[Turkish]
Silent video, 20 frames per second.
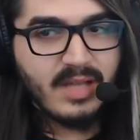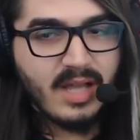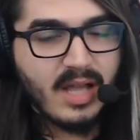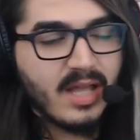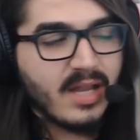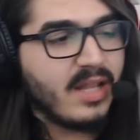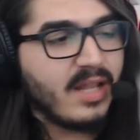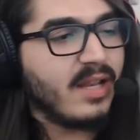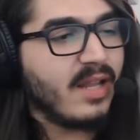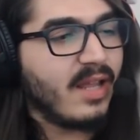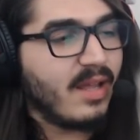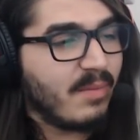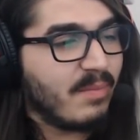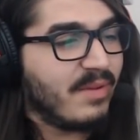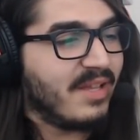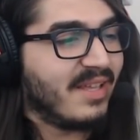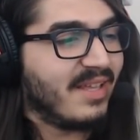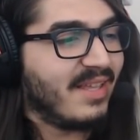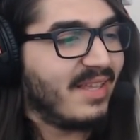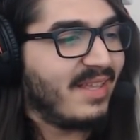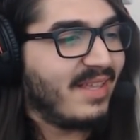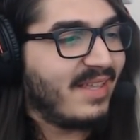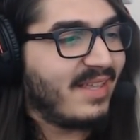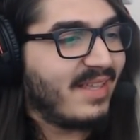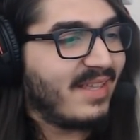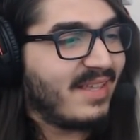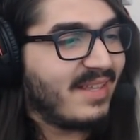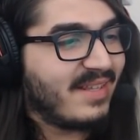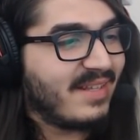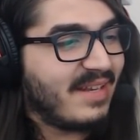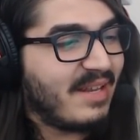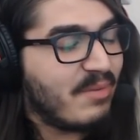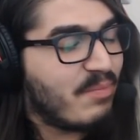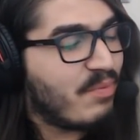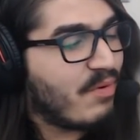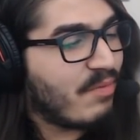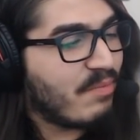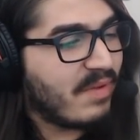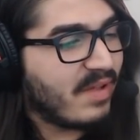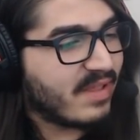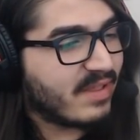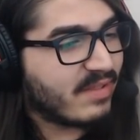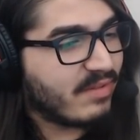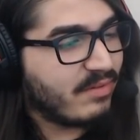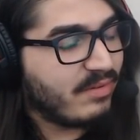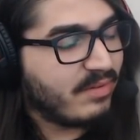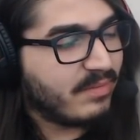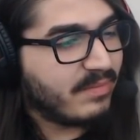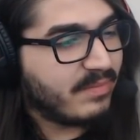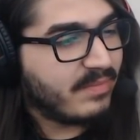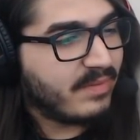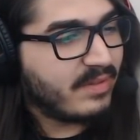Anan ama. Ne bombası oğlum?